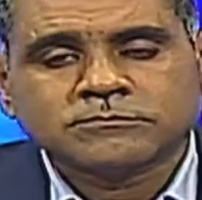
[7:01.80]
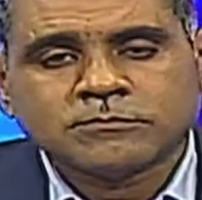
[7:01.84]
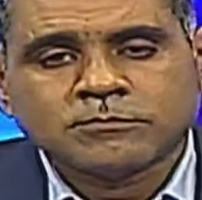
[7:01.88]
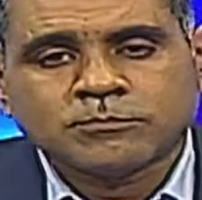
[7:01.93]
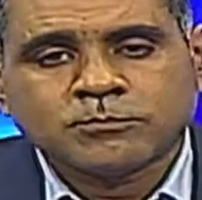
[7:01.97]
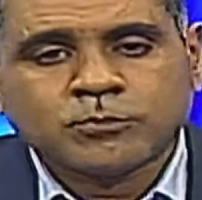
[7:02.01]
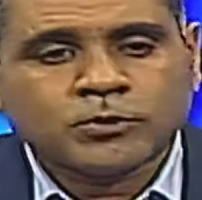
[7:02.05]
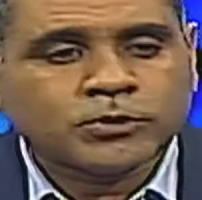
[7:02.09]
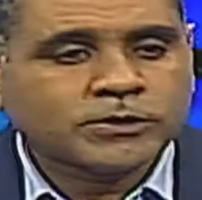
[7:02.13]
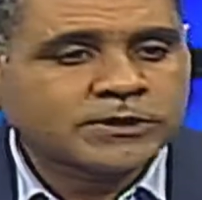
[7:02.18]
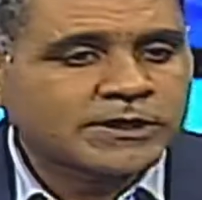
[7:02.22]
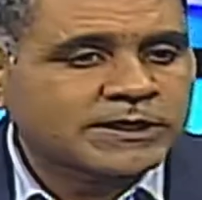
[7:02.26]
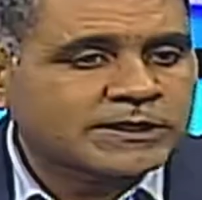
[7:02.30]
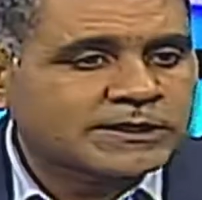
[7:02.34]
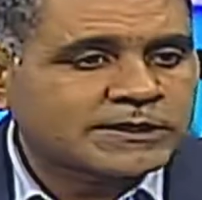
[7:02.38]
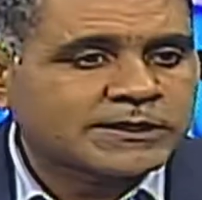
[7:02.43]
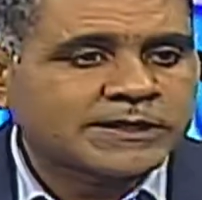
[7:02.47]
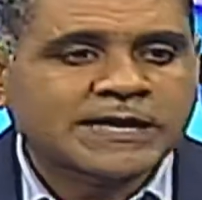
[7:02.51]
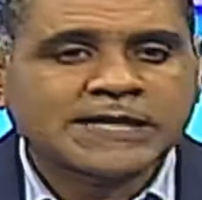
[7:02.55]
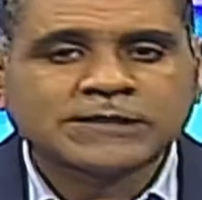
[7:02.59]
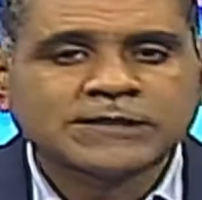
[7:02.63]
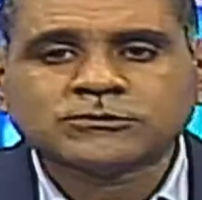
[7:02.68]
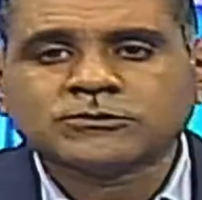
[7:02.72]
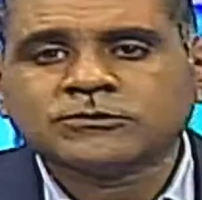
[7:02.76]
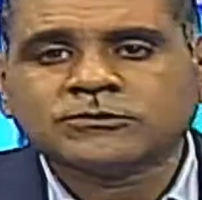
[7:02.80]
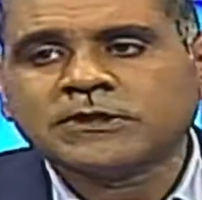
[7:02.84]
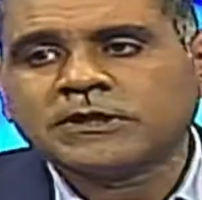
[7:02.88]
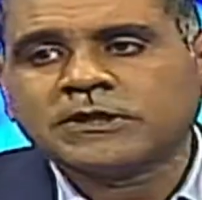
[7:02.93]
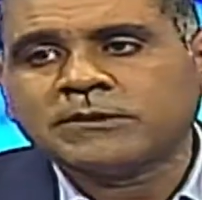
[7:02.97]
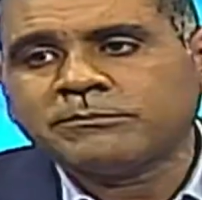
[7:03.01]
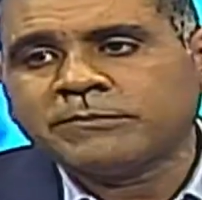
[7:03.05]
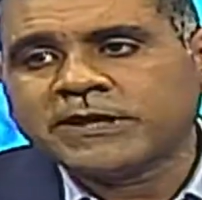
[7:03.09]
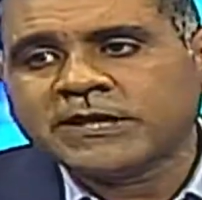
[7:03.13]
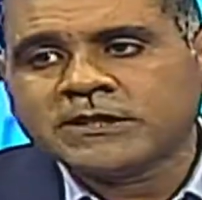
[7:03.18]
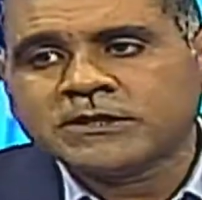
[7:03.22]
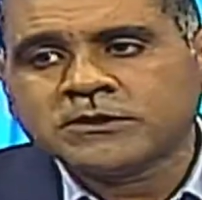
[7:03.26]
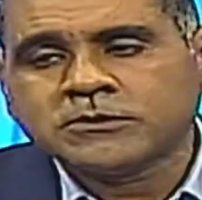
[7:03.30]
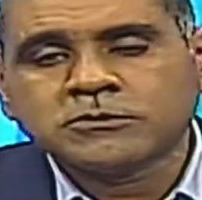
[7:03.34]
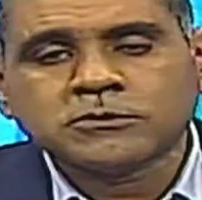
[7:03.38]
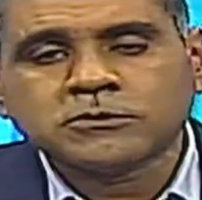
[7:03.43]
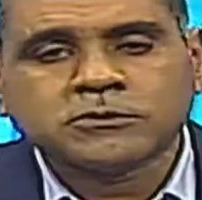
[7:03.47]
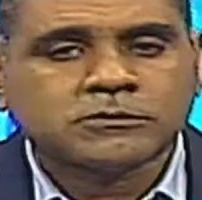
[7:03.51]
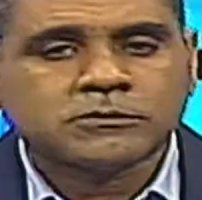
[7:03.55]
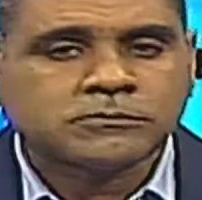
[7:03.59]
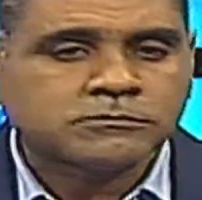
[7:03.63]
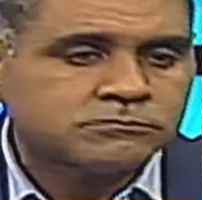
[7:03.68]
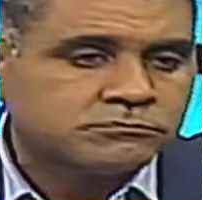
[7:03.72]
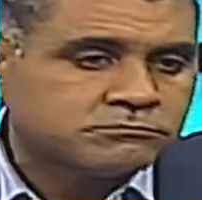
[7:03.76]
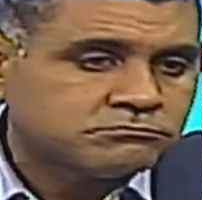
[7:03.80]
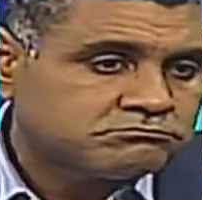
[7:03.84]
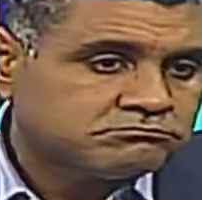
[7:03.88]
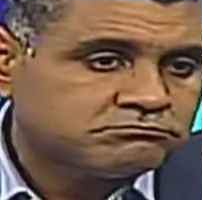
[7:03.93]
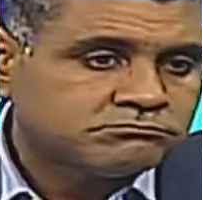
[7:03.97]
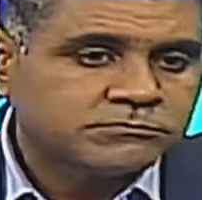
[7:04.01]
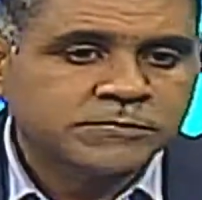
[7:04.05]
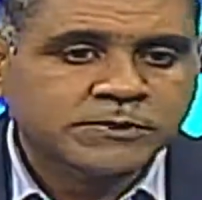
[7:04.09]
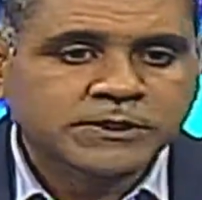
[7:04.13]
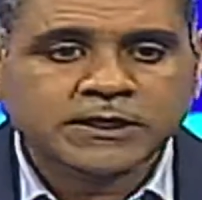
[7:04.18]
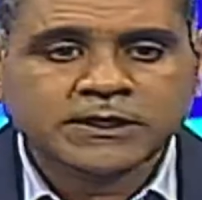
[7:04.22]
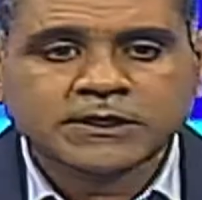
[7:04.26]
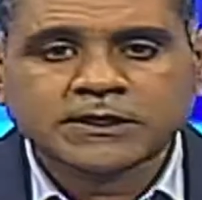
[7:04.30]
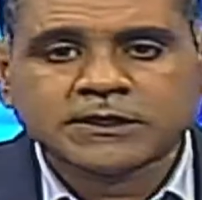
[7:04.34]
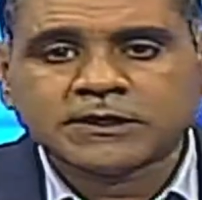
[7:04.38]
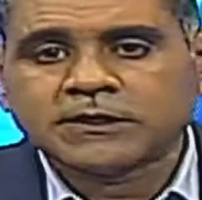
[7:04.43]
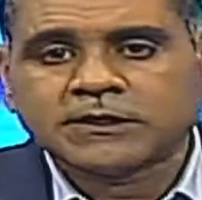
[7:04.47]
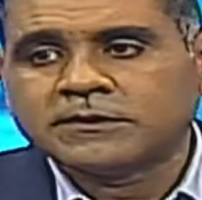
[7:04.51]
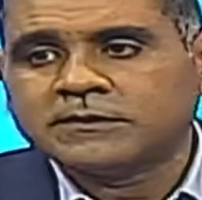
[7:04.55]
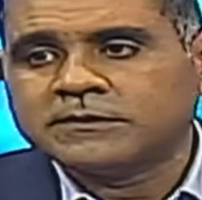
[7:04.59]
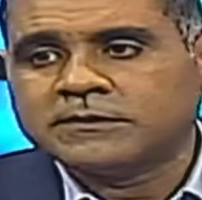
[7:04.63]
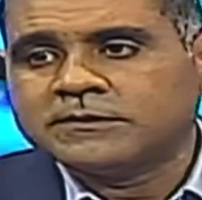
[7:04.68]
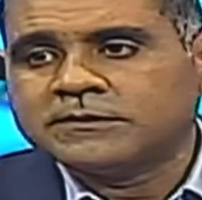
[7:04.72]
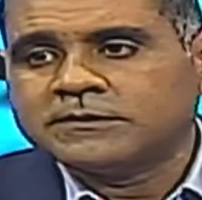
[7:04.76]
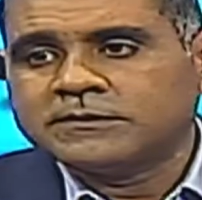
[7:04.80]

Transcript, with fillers: Porque el caso del médico, que